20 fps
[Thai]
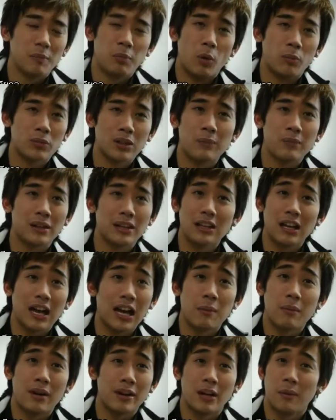ผมทำกีฬา
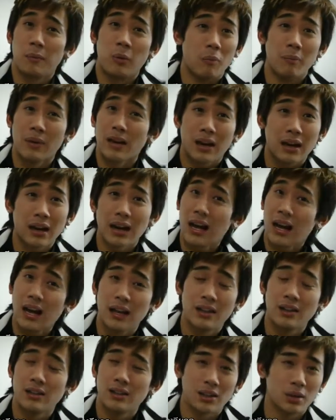มาเนี่ยผมไม่กล้า
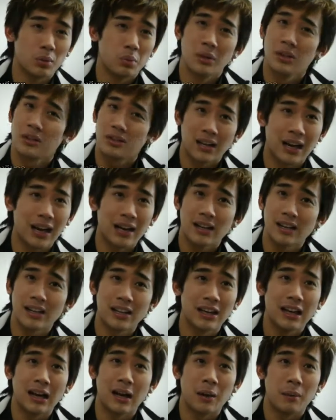ที่จะวิจารณ์นัก
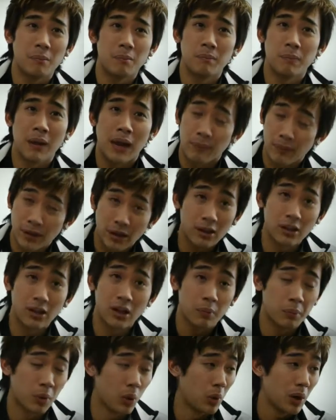กีฬาแบบนั้นเล
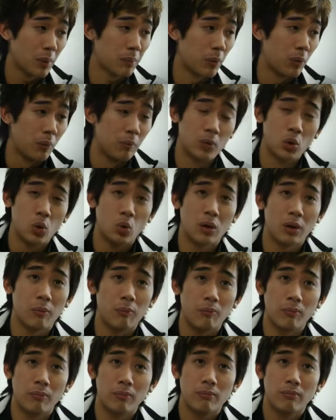ย เพราะว่าผมรู้ว่า
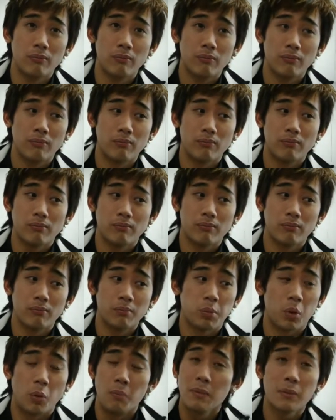
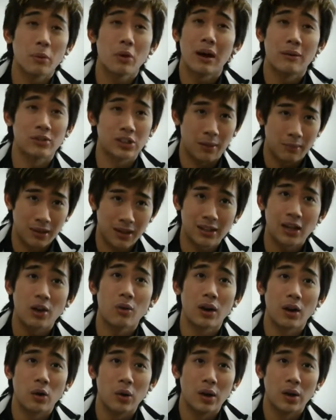ผมไม่มีความสามารถเท่า
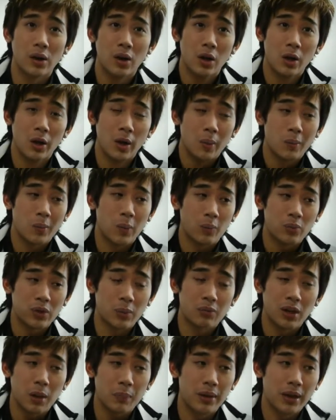เขาอะผม
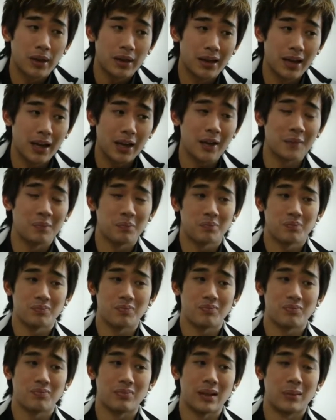ทำได้เพียงแค่
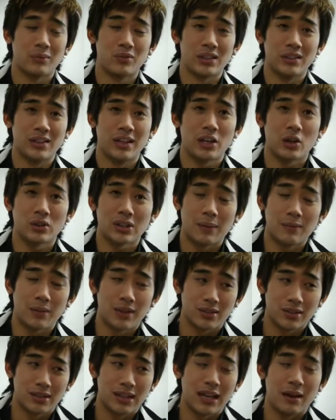นำสิ่งที่เขาทำใน
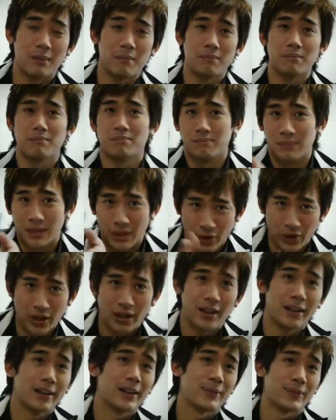สนามมาเรีย
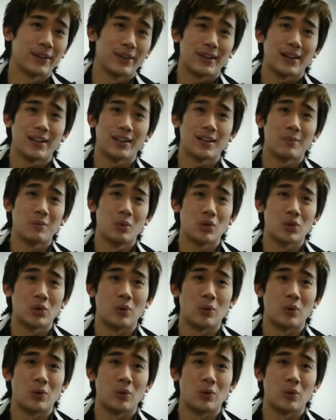นให้กับทางด้านท่านผู้